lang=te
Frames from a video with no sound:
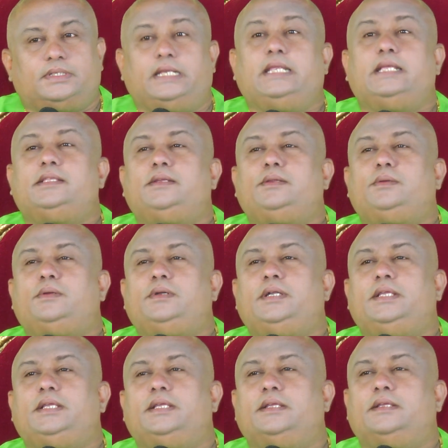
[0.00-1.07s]

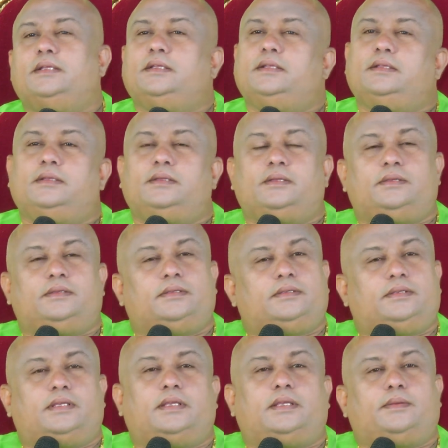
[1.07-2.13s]
లేదనుకోండి
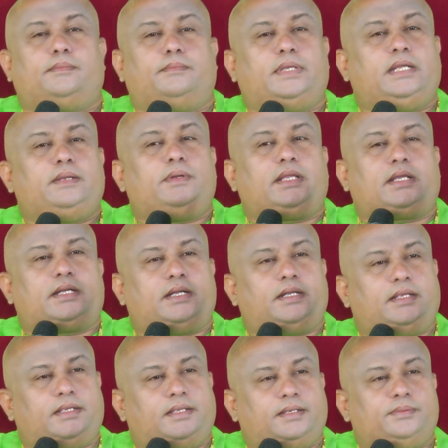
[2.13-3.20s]
మళ్ళీ వాడు
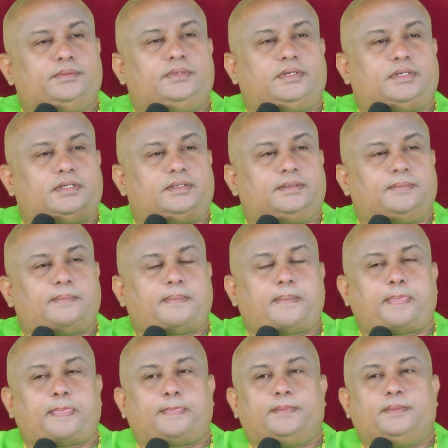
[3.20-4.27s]
అక్కడే ఉంటాడు
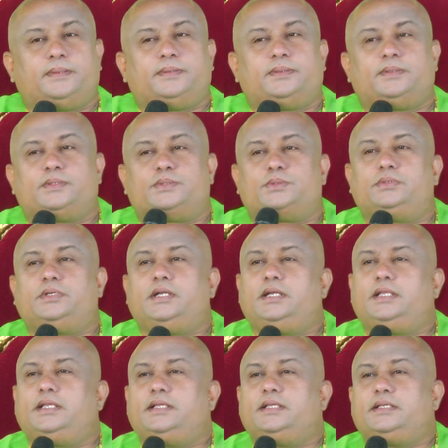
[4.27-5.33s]

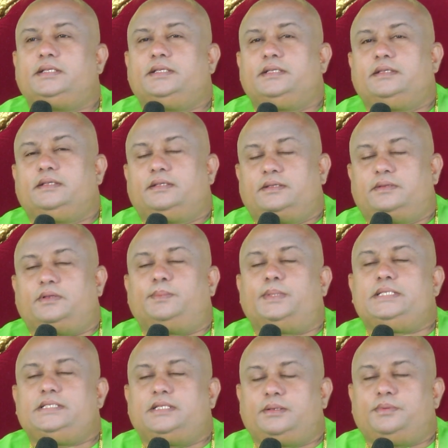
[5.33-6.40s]
చూడండి ఒక
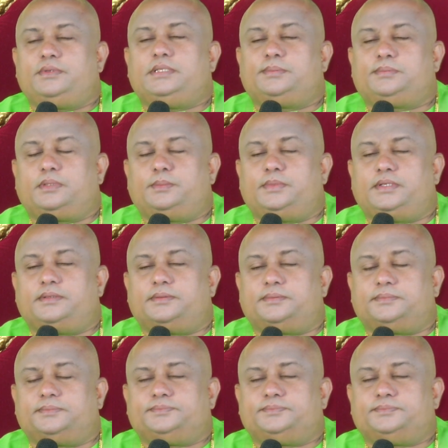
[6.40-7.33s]
మంచి అనుభవం చెప్తాం మీకు